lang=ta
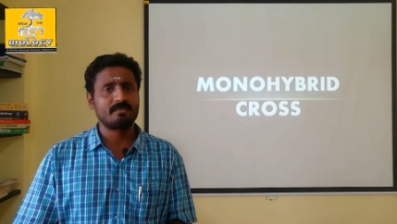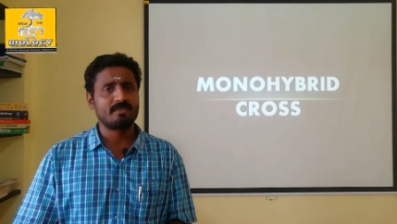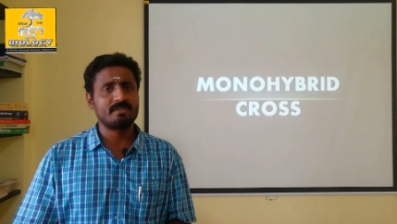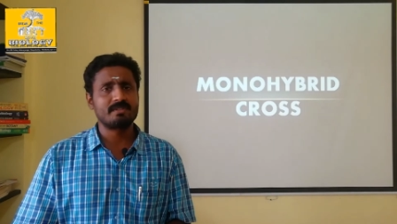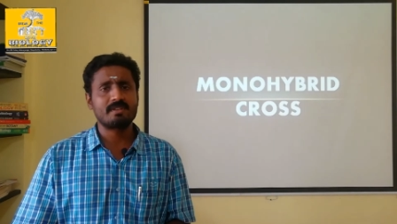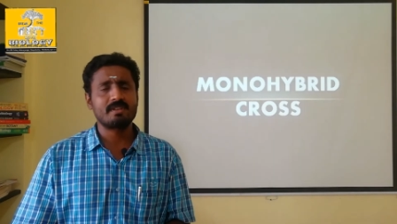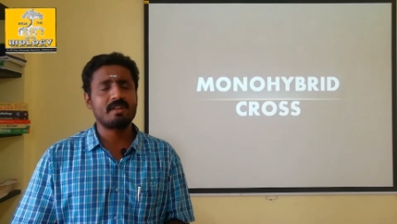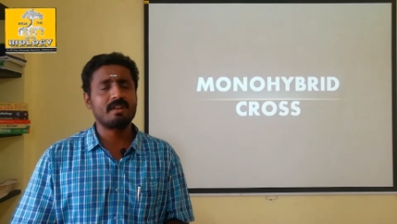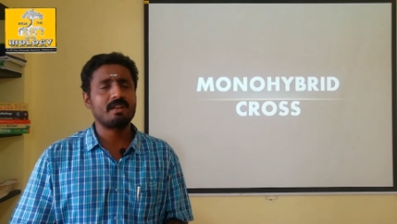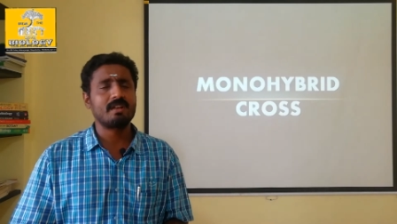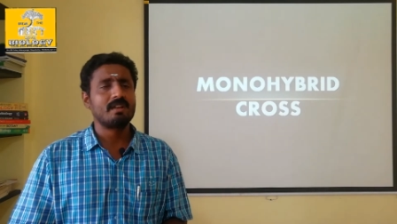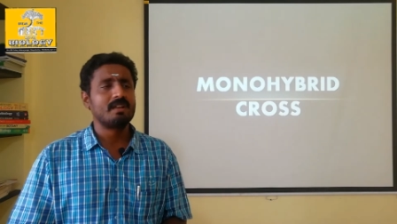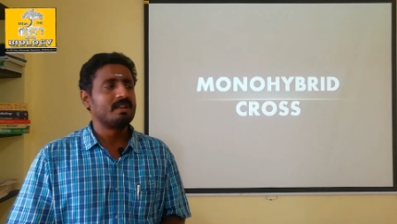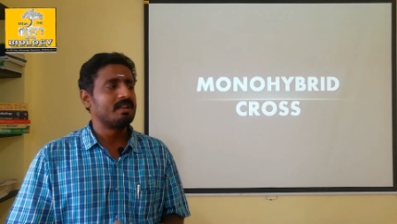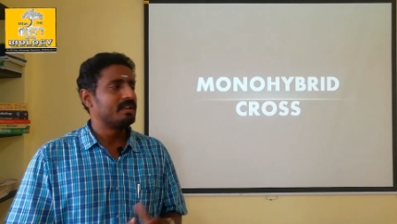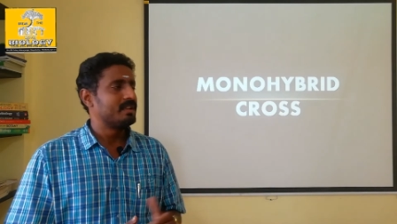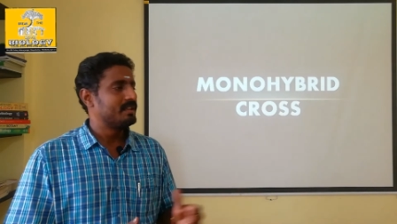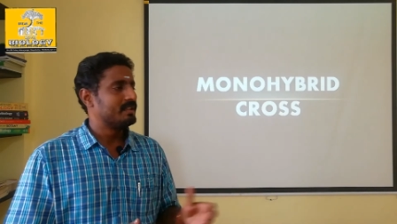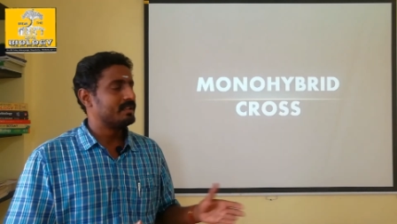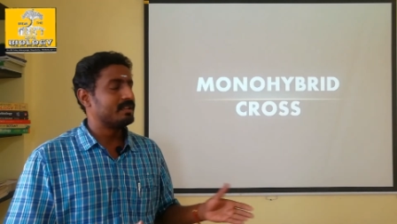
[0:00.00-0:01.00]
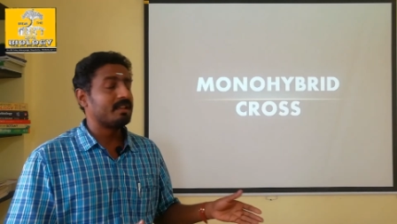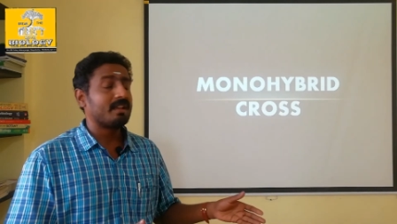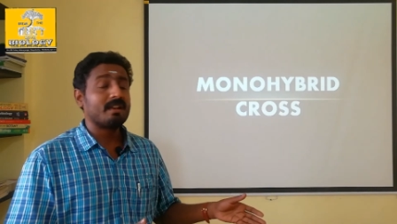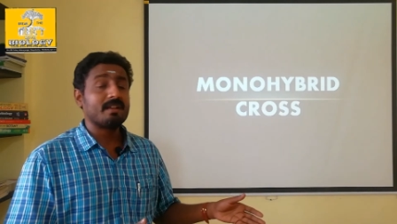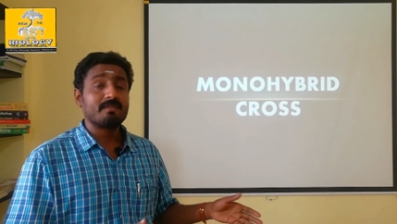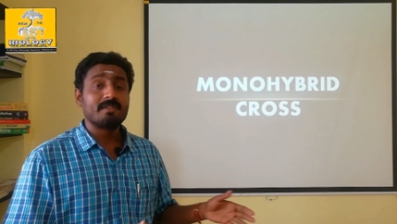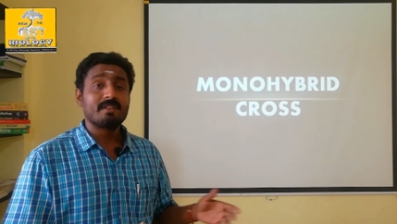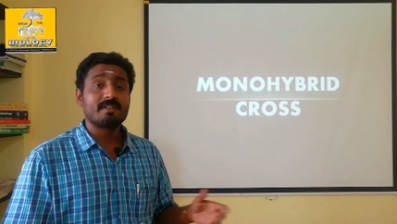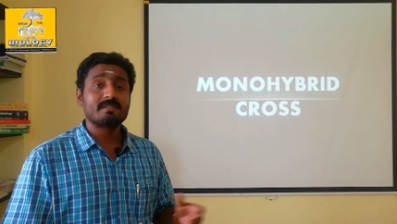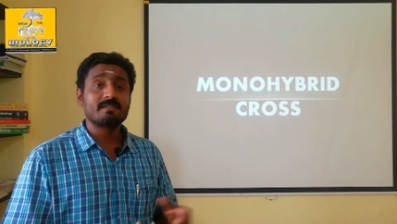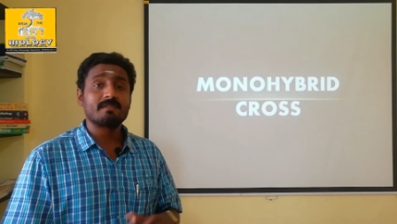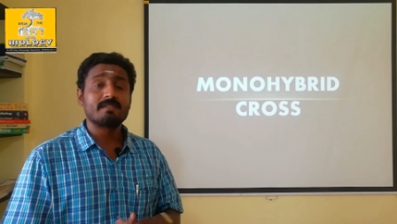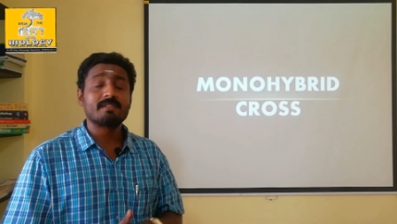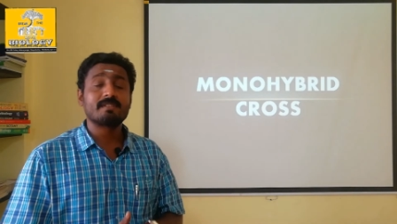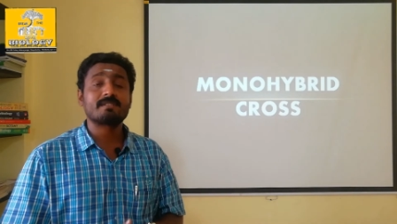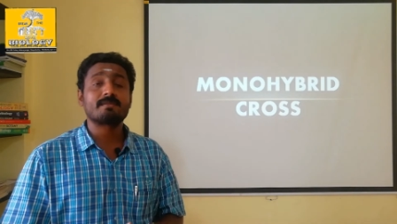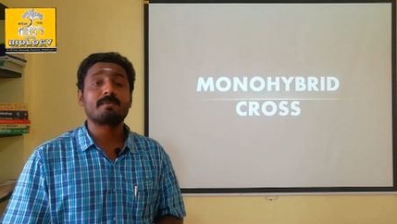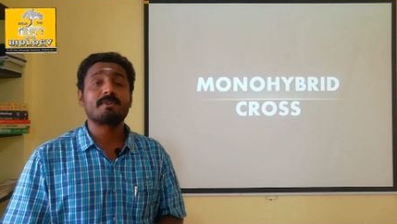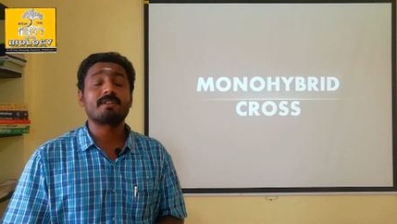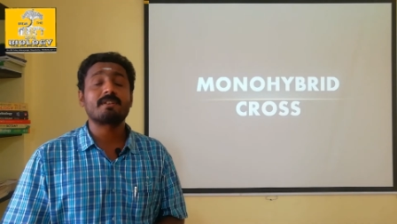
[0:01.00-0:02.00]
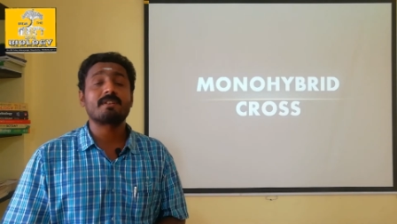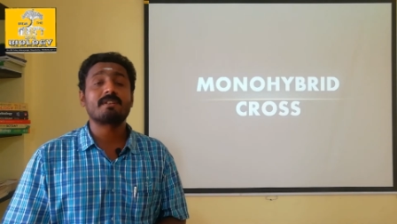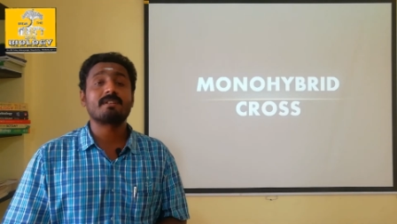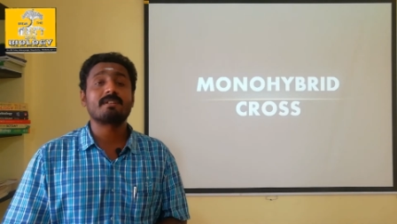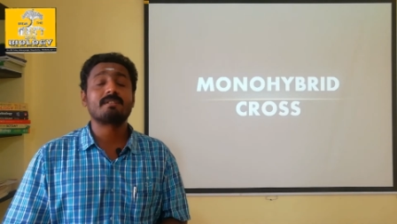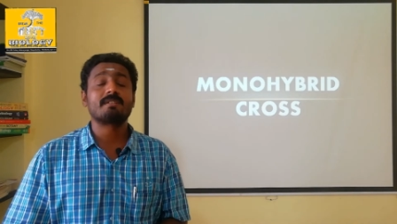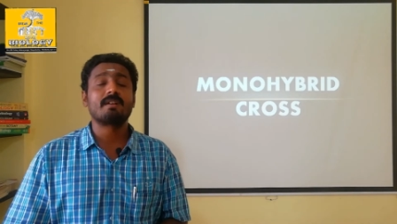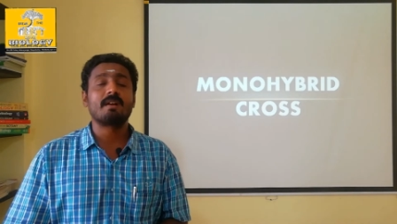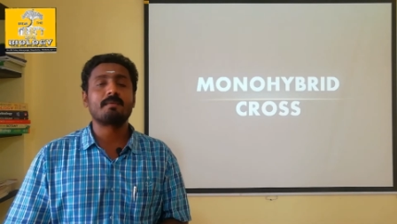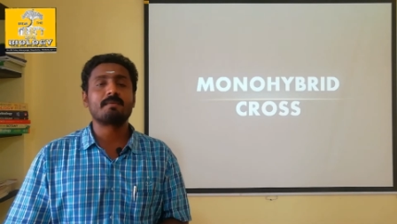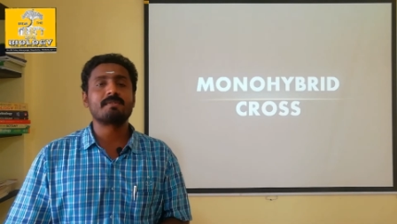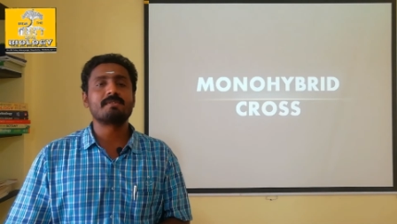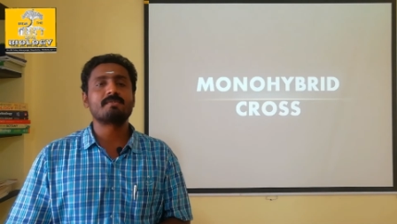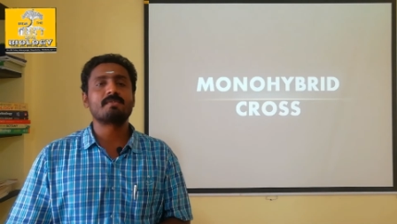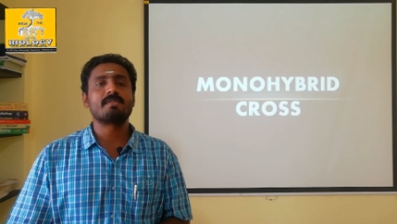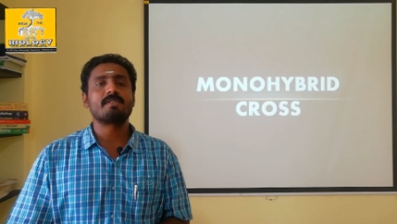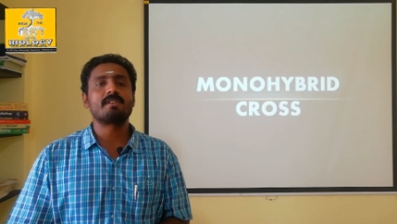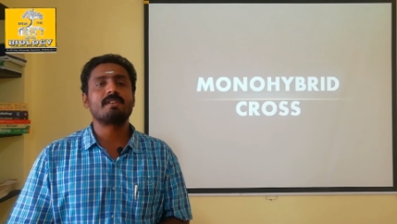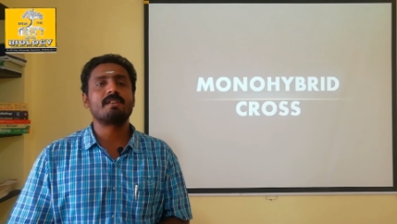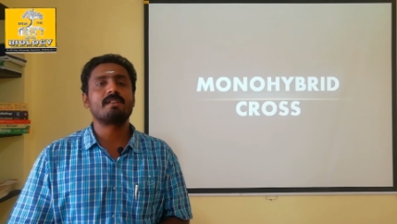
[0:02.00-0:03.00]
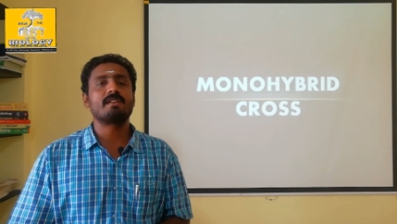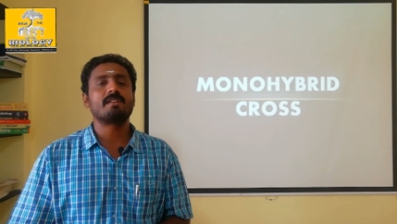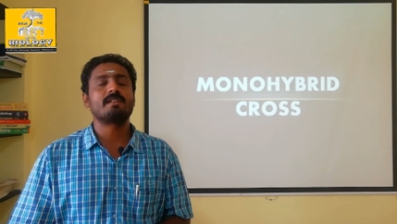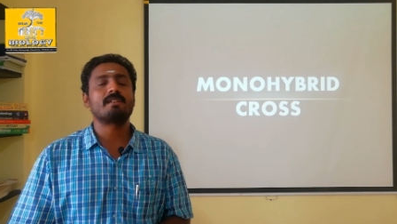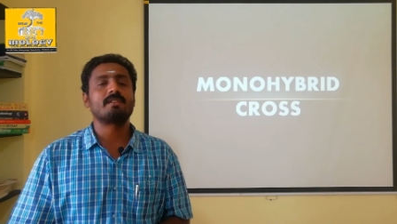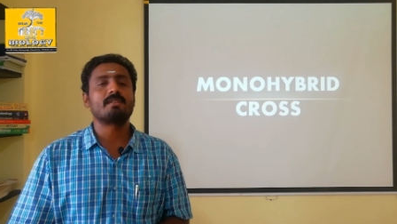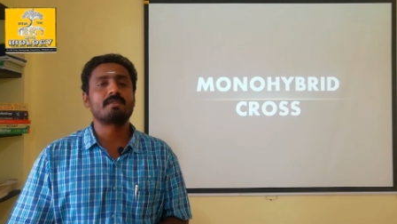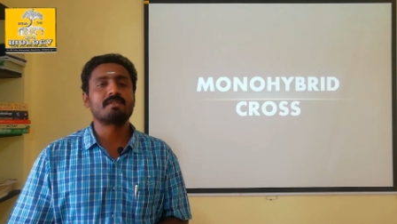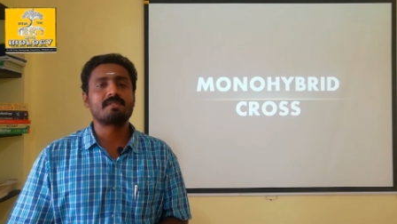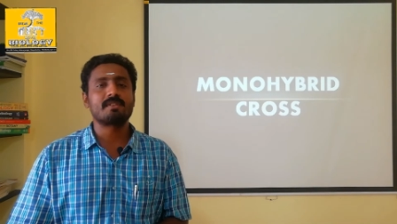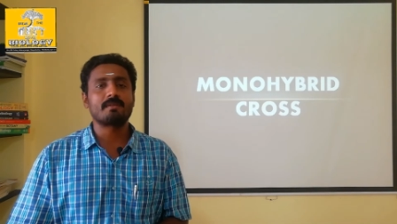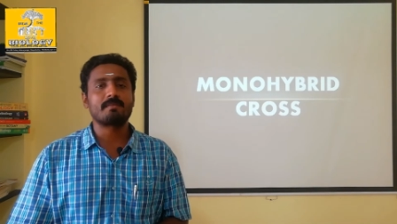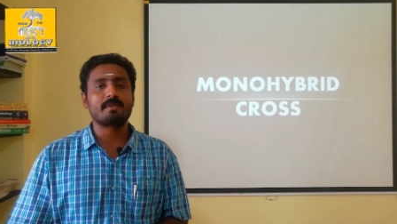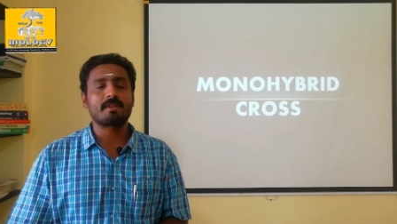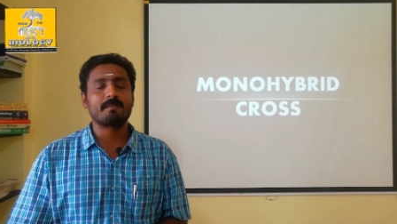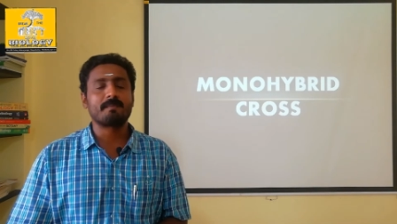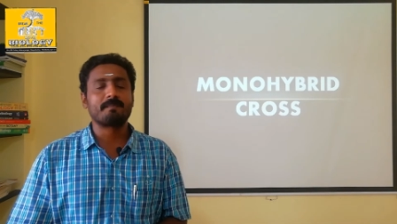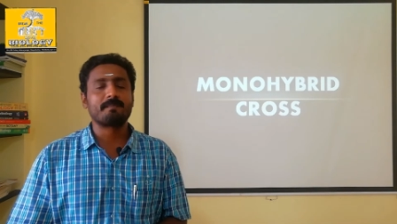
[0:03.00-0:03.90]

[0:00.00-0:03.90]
சரியா இது என்ன வித்தியாசம் வித்தியாசமாக இருக்குது அப்படின்னு சொல்லி யோசிச்சாப்பில்